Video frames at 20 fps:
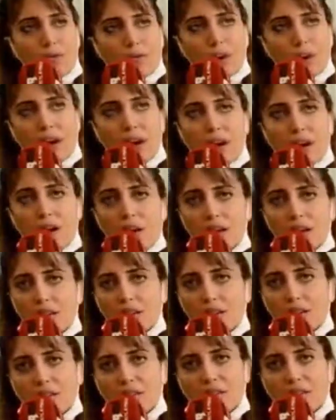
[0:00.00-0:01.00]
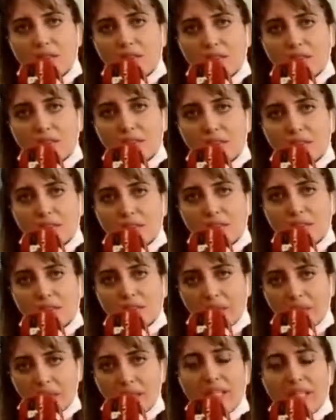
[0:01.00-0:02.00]

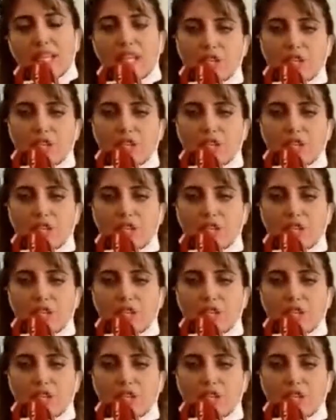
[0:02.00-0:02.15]
ففعلا آه،